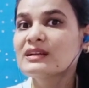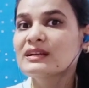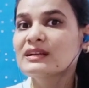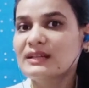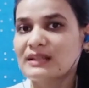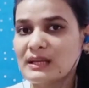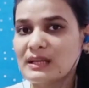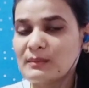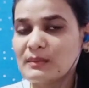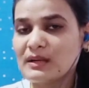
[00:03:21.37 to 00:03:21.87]

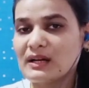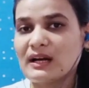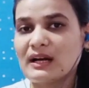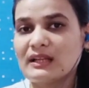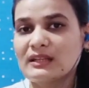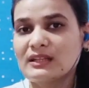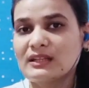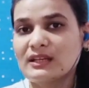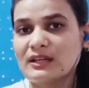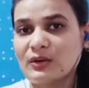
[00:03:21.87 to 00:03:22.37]
क्रीम
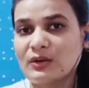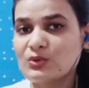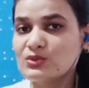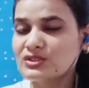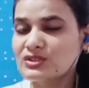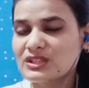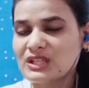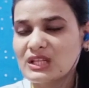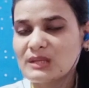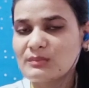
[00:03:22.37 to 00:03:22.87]
लगाते हैं उस
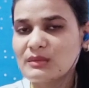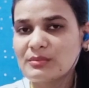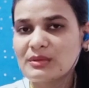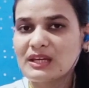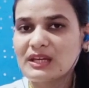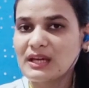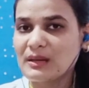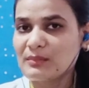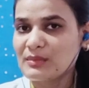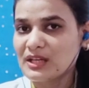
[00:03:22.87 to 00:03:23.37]
क्रीम में भी
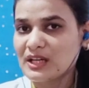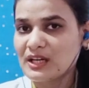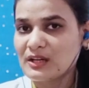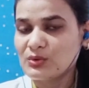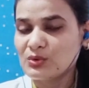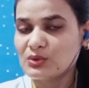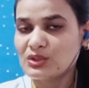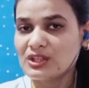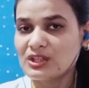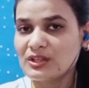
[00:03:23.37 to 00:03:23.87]
केमिकल
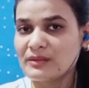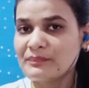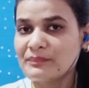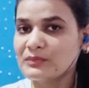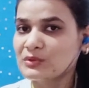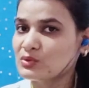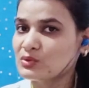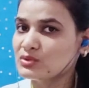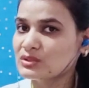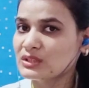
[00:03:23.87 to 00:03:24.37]
होते हैं
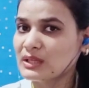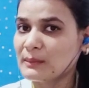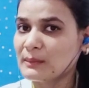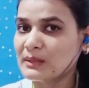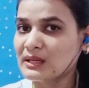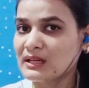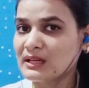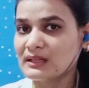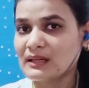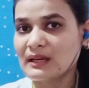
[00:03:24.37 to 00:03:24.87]
उस
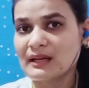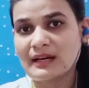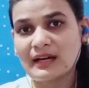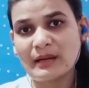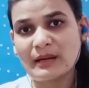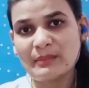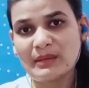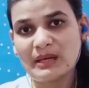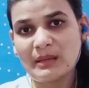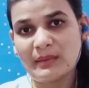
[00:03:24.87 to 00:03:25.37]
केमिकल के
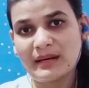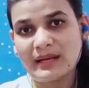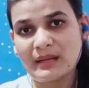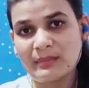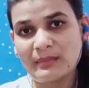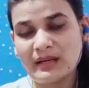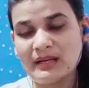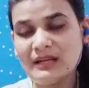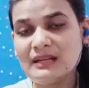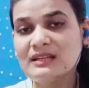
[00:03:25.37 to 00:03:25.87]
कारण भी हमारे
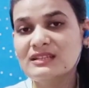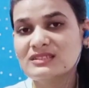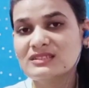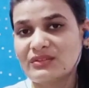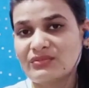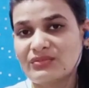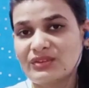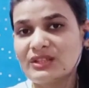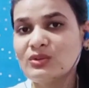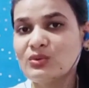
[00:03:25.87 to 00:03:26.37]
बाल
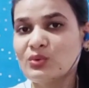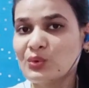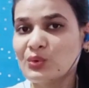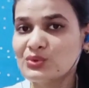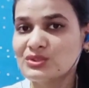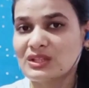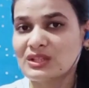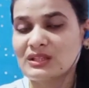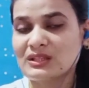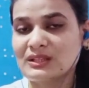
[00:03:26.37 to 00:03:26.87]
सफेद हो
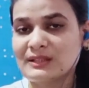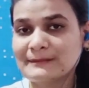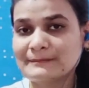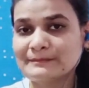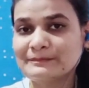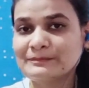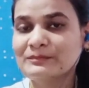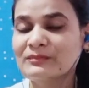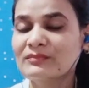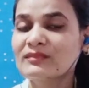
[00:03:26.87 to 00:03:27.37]
सकते हैं
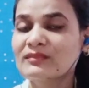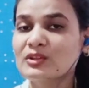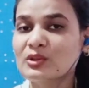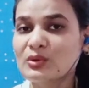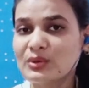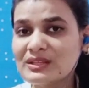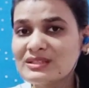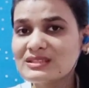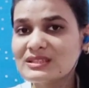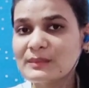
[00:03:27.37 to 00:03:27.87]
तो
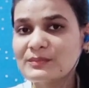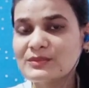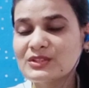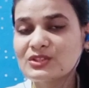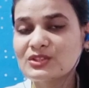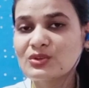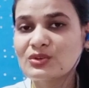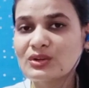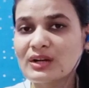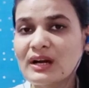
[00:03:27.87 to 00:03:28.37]
इन सब
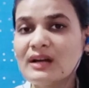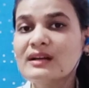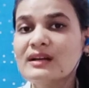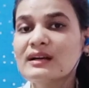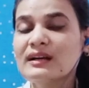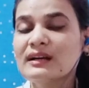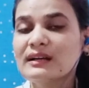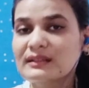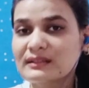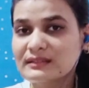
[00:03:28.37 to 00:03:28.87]
चीजों का
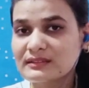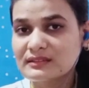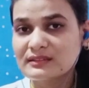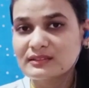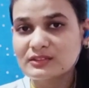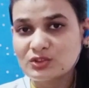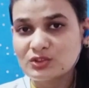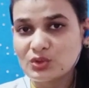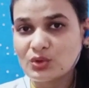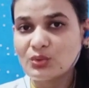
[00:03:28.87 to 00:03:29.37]

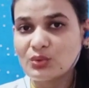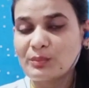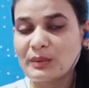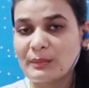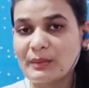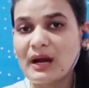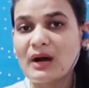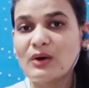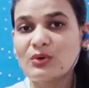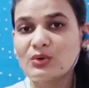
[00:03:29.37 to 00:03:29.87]
जो
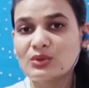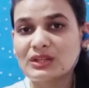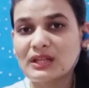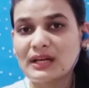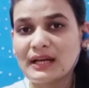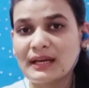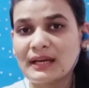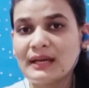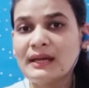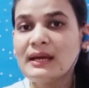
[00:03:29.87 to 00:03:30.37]
प्रभाव होता
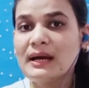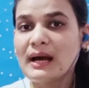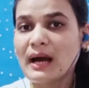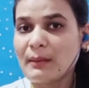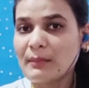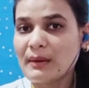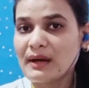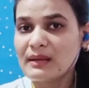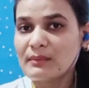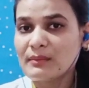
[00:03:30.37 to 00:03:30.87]
है
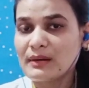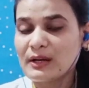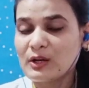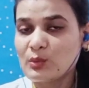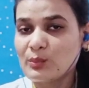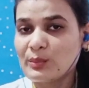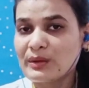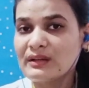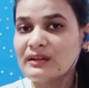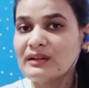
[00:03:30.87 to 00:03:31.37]
हमारे बालों
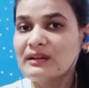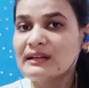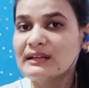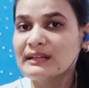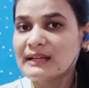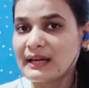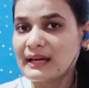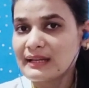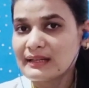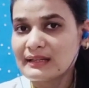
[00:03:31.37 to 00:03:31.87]
पर
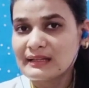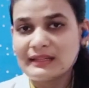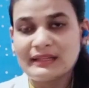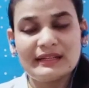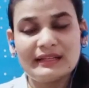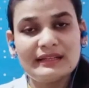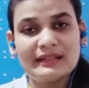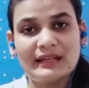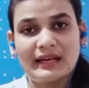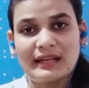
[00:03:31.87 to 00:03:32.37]
डायरेक्टली
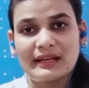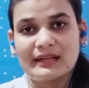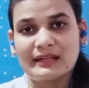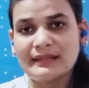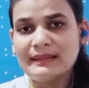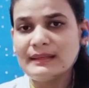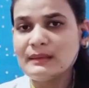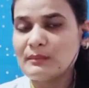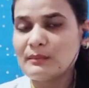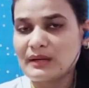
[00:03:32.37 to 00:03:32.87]
इनडायरेक्टली
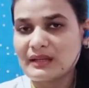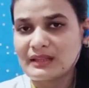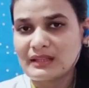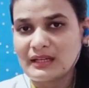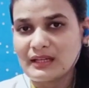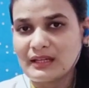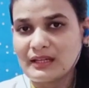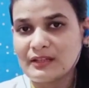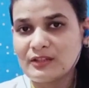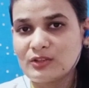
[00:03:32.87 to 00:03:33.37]
पड़ता
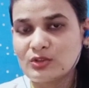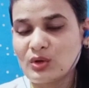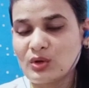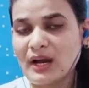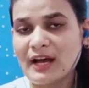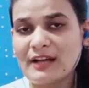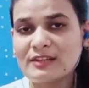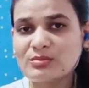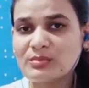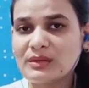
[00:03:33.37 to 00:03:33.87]
है तो
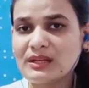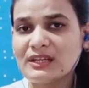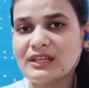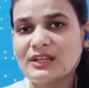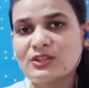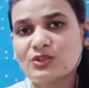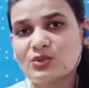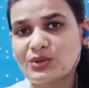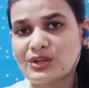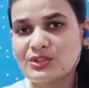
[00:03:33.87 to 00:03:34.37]
आज मैंने ये
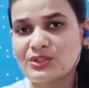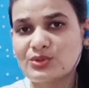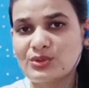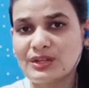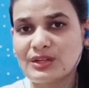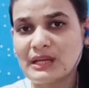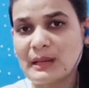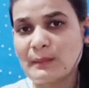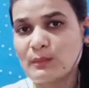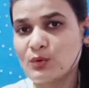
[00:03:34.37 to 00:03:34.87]
छोटे
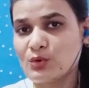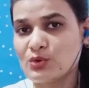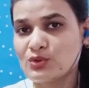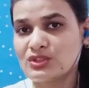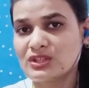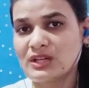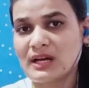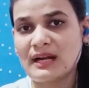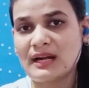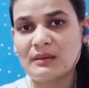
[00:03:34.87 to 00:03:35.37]
छोटे आपको कुछ
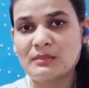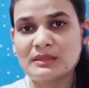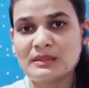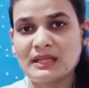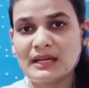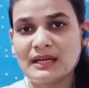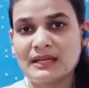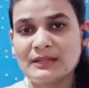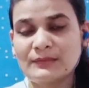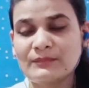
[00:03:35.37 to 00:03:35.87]
कारण
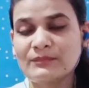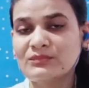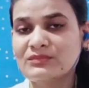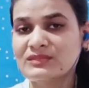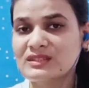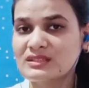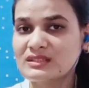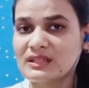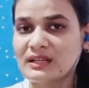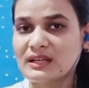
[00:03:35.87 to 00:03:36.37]
बताए हैं
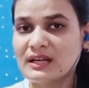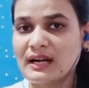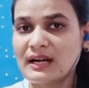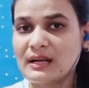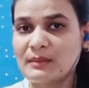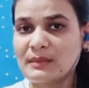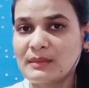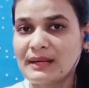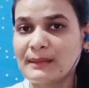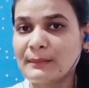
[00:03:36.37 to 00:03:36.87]
जिसके कारण
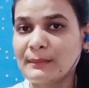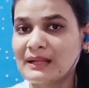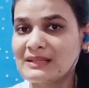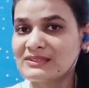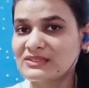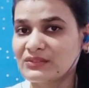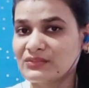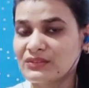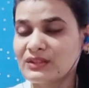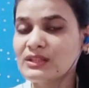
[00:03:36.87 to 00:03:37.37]
हमारे बाल
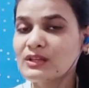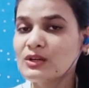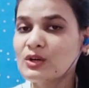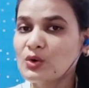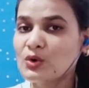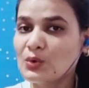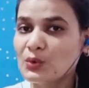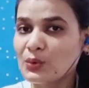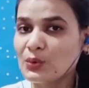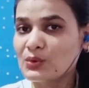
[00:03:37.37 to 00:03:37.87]
सफेद
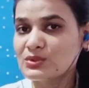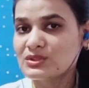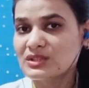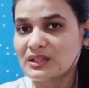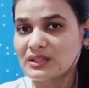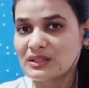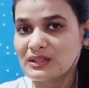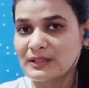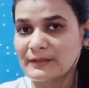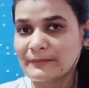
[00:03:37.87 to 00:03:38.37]
हो
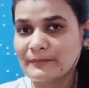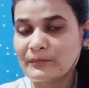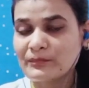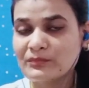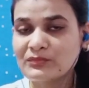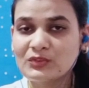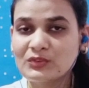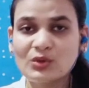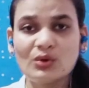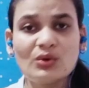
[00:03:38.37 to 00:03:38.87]
सकते हैं
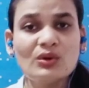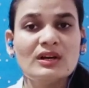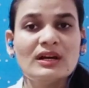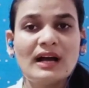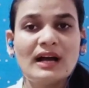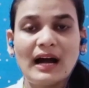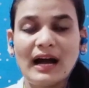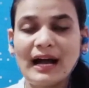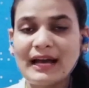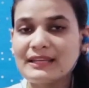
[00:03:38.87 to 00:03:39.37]
तो
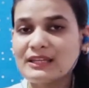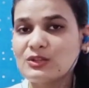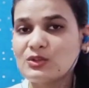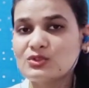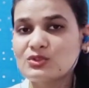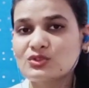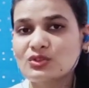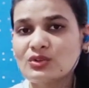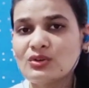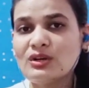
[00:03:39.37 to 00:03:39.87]
आइए
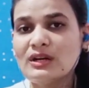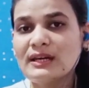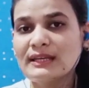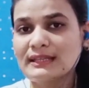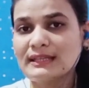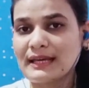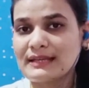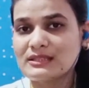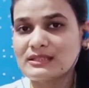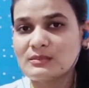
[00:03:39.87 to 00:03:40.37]
दोस्तों
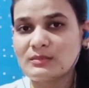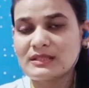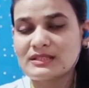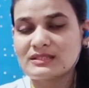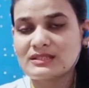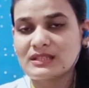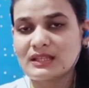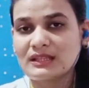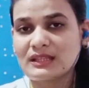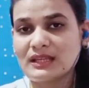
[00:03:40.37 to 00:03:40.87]
कैसे बच
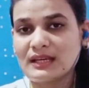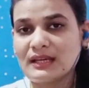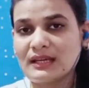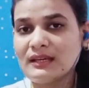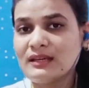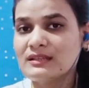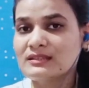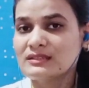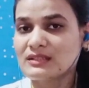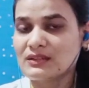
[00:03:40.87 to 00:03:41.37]
सकते हैं
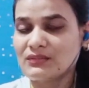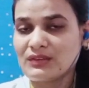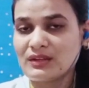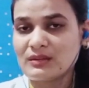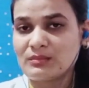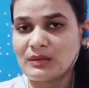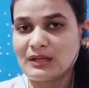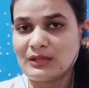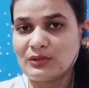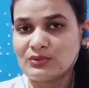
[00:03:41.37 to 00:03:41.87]
सफेद
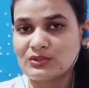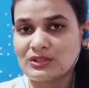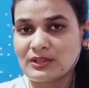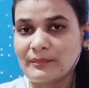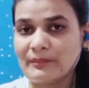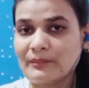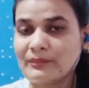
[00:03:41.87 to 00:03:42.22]
बालों से